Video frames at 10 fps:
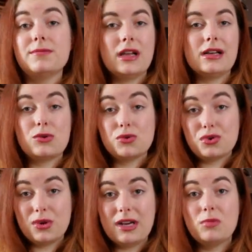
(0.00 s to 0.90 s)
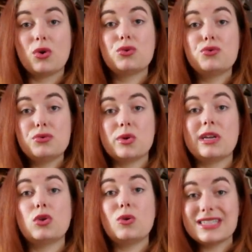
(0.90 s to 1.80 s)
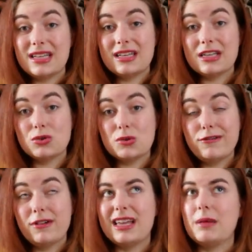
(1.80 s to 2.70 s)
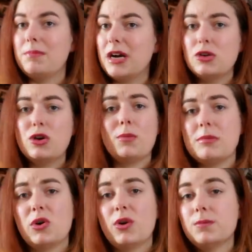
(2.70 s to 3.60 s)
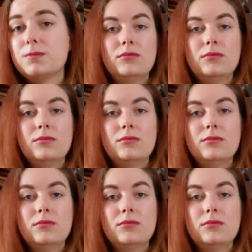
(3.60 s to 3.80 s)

Les conjurés meurent tous dans les trois années qui suivent, et pas de leur belle mort.